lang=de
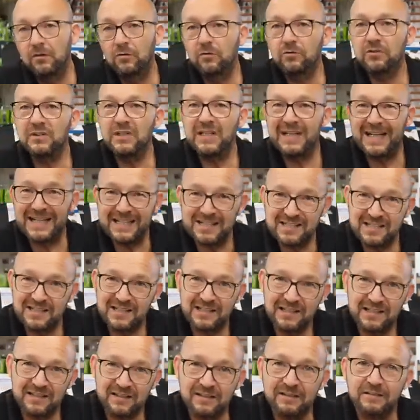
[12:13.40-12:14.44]
und die
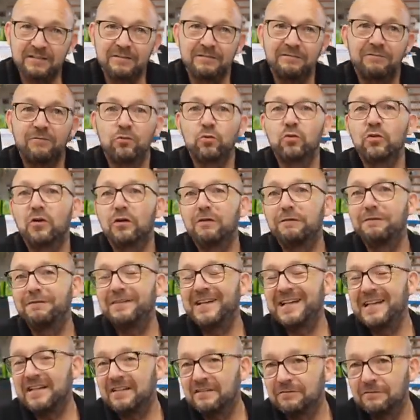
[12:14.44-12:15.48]
restlichen, wo noch
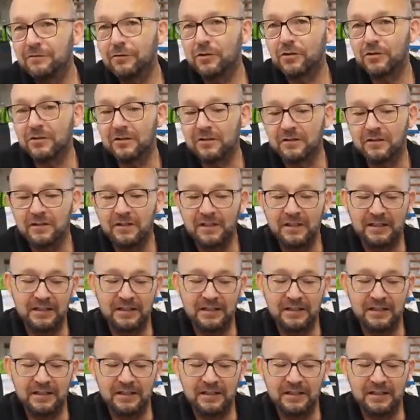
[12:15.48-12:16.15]
fehlen würden,